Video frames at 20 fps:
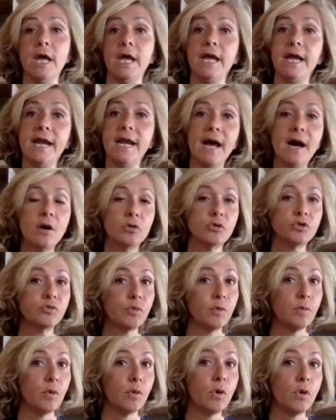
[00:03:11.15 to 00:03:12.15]
Et là, en ce
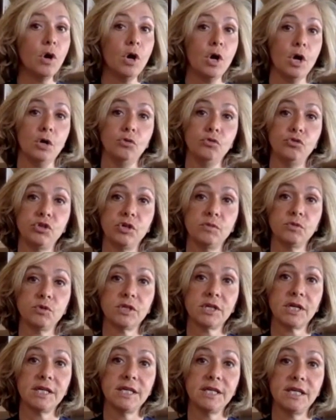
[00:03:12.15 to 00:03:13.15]
moment, nous sommes en
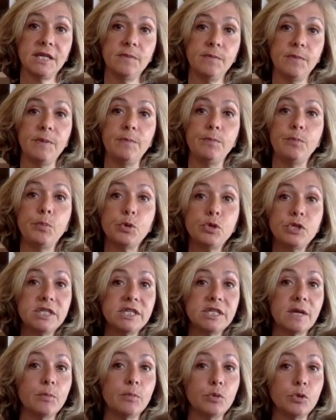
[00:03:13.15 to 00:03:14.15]
train d'équiper
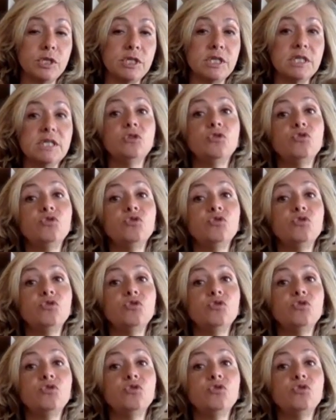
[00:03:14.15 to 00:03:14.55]
petit à petit